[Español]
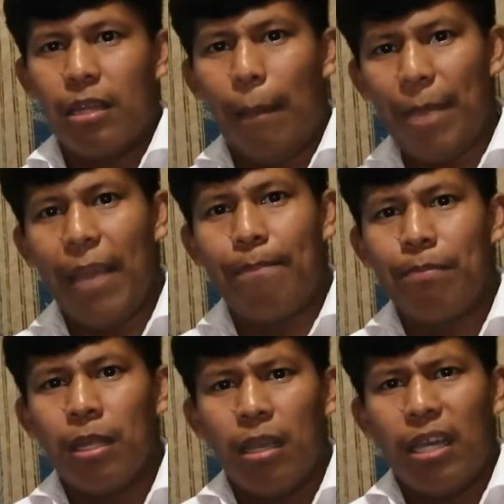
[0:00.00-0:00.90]

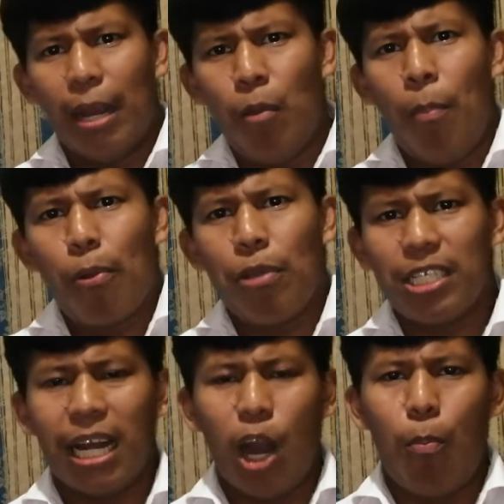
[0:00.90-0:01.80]
También queremos aprovechar la